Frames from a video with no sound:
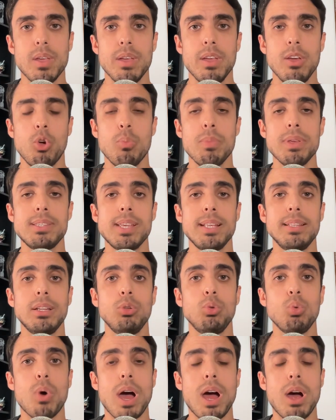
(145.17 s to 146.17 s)
Eu comecei
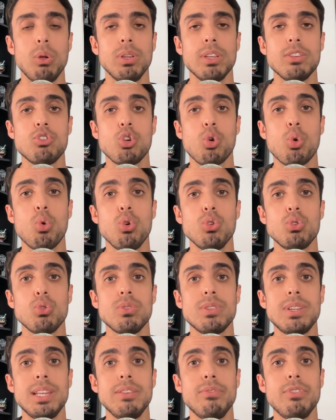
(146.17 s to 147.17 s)
dando aulas de
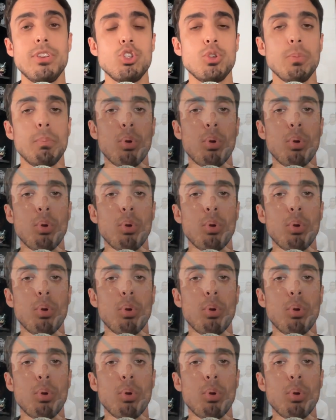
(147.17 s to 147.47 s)
cursos livres de